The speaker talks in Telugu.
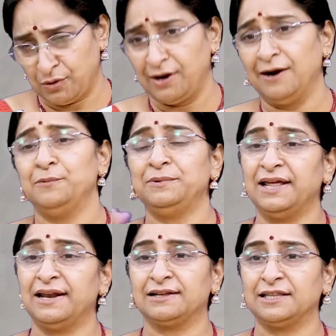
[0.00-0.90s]

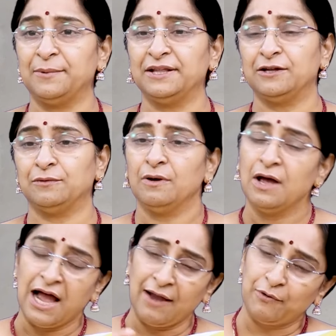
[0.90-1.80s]
ఒక్కళ్ళుంటే రక్తబంధం
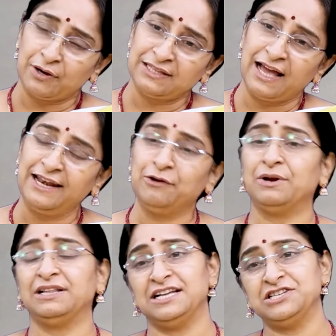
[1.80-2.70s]
ఆ ఒకదాన్ని
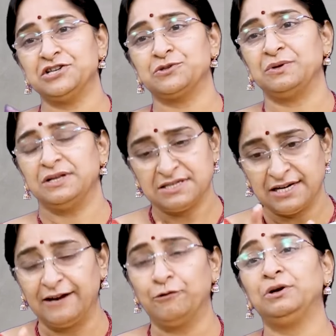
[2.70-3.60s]
కూడా తెంచేసుకుని
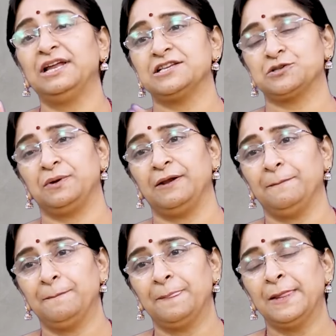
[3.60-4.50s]
చెడగొట్టేసుకుని
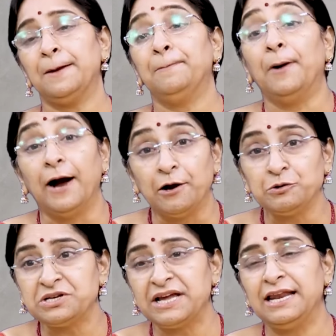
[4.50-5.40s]

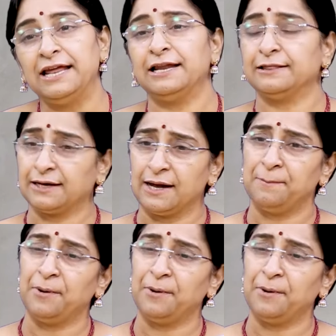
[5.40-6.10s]
బాగు చేయలేనంతగా